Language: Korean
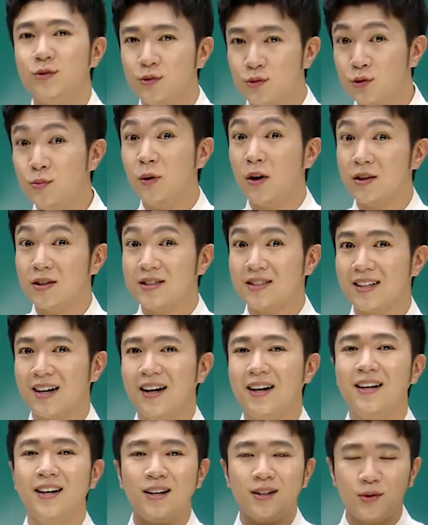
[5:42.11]

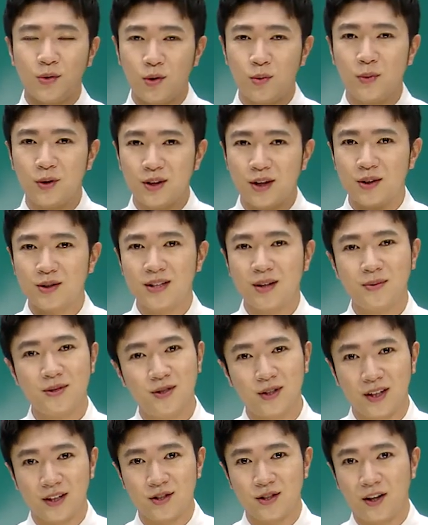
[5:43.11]
유명인사, 롤모델로 삼을
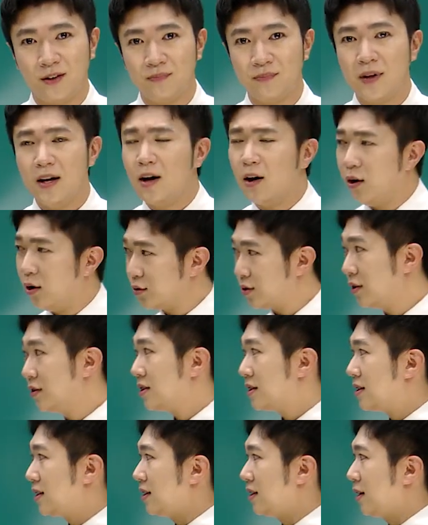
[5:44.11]
수 있겠죠. 어떤
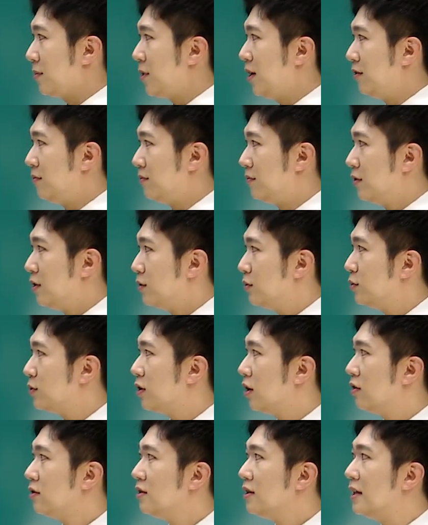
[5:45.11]
특징이냐면
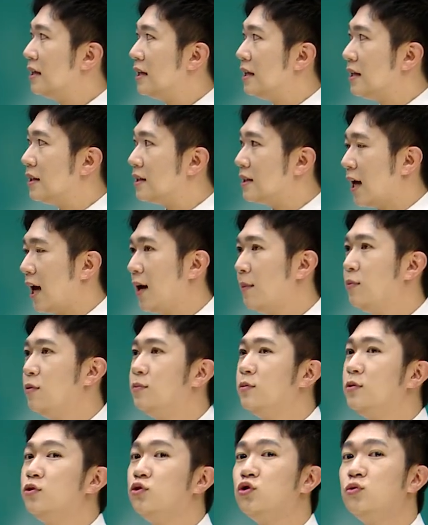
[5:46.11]
우선
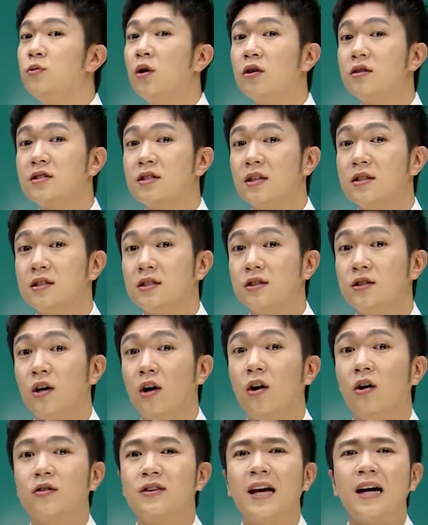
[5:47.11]
대부분
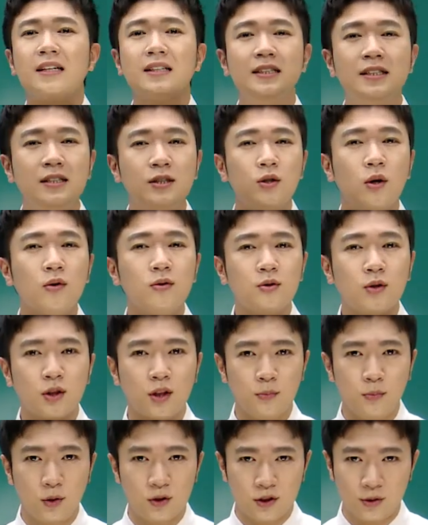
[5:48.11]
유명인사들은요, 다
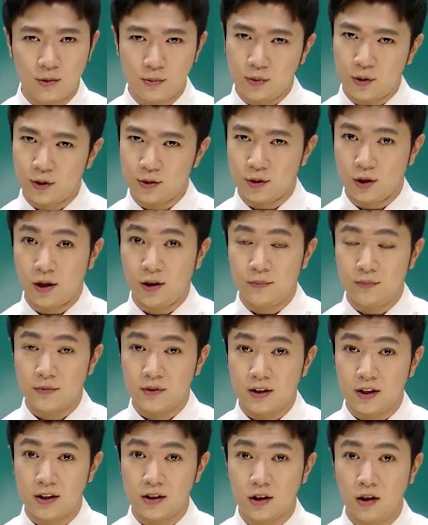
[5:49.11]
긍정적인 모습을 보여줘요.
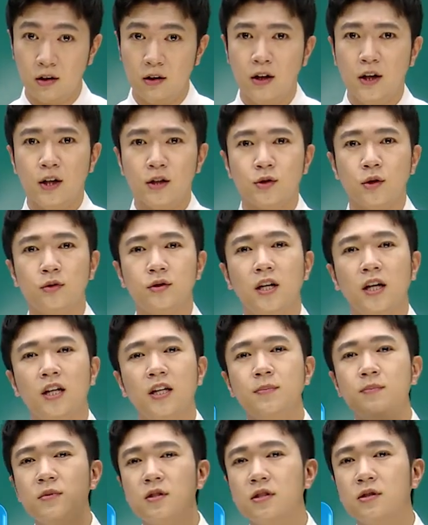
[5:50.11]
그래서 절대
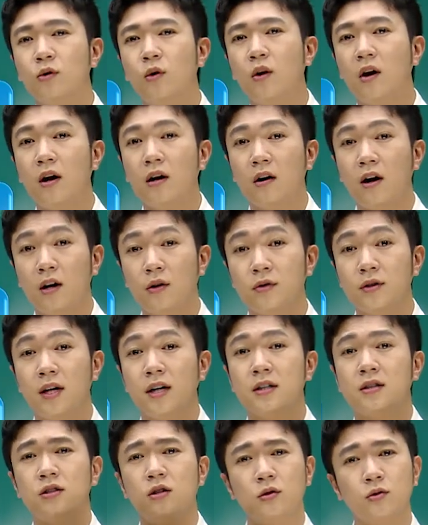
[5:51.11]
힘들고
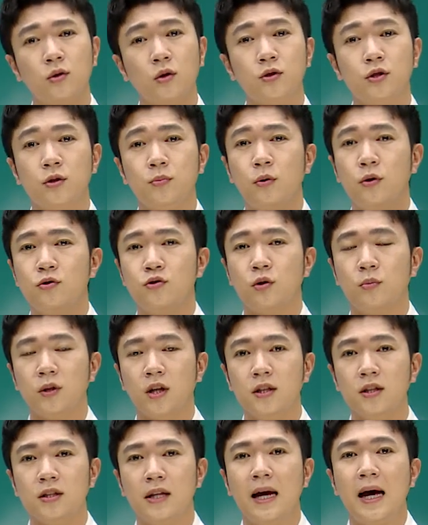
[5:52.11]
하거나 그런 것들을
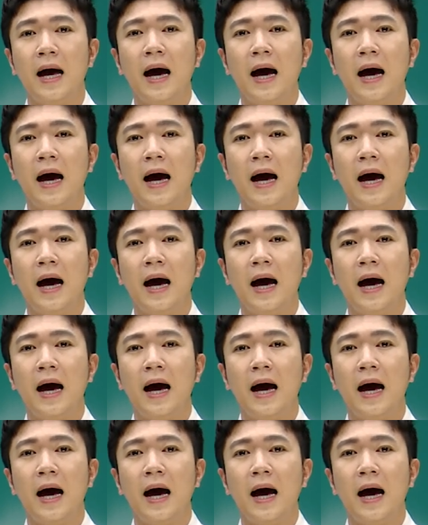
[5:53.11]
보여주기보다는